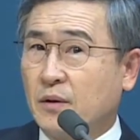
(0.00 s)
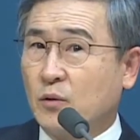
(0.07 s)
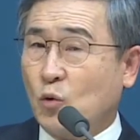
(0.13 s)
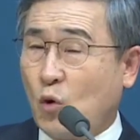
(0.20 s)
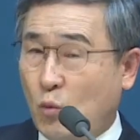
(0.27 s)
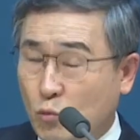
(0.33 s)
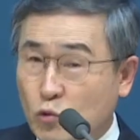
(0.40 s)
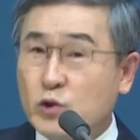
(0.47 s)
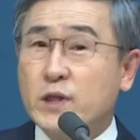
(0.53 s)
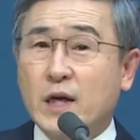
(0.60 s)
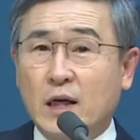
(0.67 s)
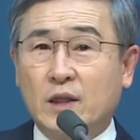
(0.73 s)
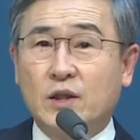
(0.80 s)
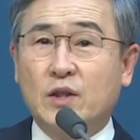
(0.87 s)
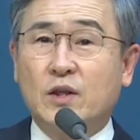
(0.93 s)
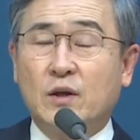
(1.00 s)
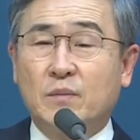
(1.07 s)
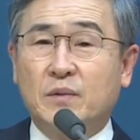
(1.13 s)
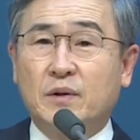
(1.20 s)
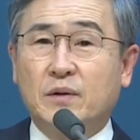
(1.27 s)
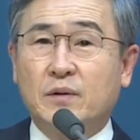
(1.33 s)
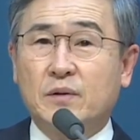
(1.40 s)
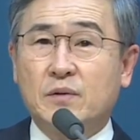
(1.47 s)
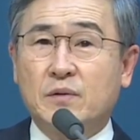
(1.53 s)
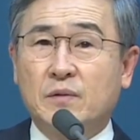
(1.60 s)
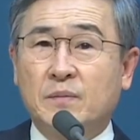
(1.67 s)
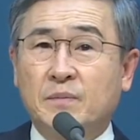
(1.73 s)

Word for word: 도무지 알 길이 없는 거죠.